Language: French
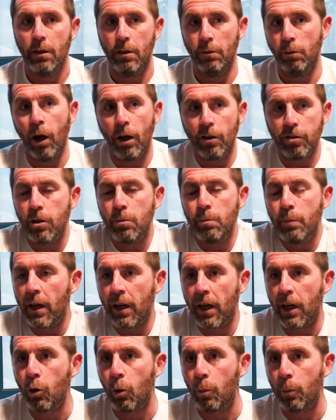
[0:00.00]
voilà, c'est une belle
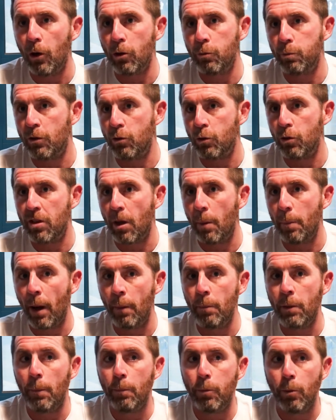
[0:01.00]
récompense parce que ça
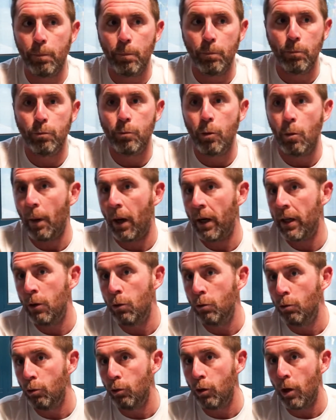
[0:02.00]
permet un peu de parler de
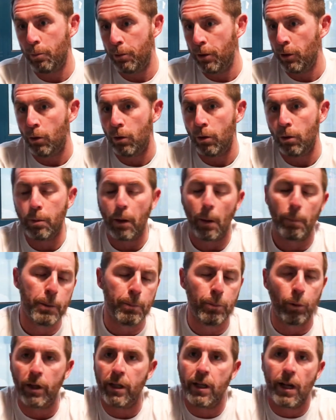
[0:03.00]
nous. Et puis, le, puis
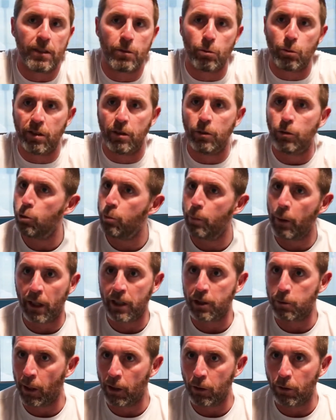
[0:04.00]
pour les garçons, c'est une super
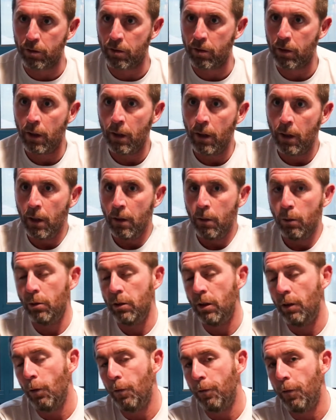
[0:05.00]
expérience. Au
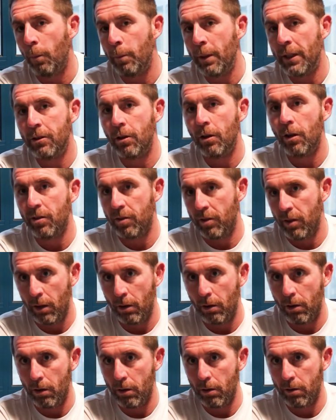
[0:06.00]
niveau formateur,
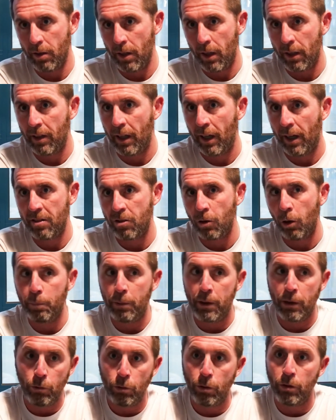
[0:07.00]
c'est intéressant.
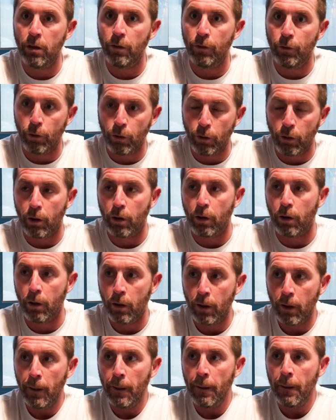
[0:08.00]
Puis nous, au niveau,
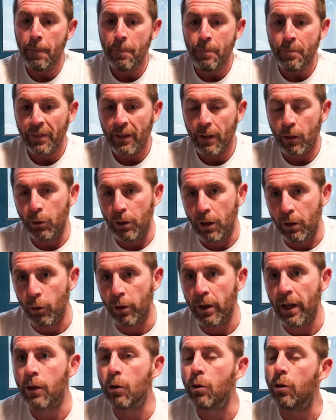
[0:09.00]
au niveau
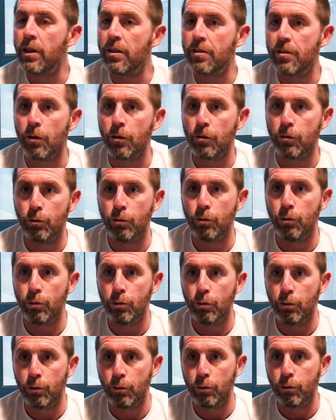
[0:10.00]
de la connaissance du,
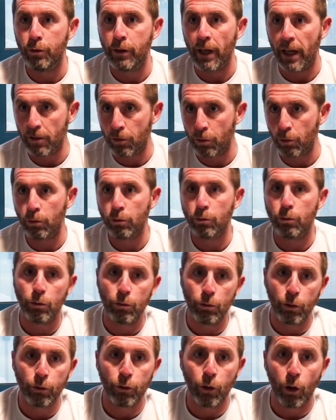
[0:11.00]
garçon,
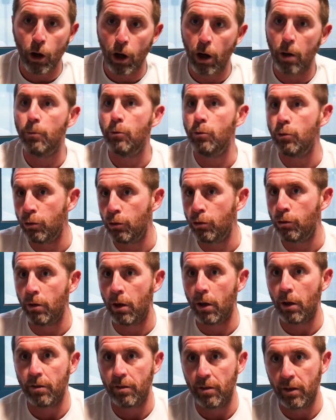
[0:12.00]
de, l'homme ou du
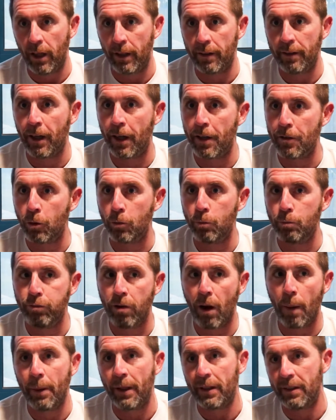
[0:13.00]
joueur, c'est intéressant de
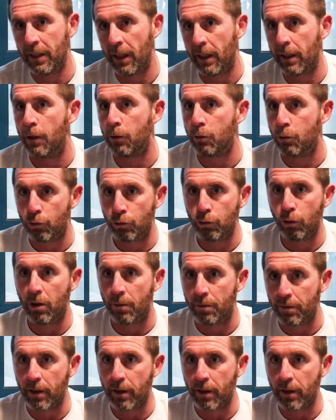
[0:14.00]
pouvoir partir quelques jours comme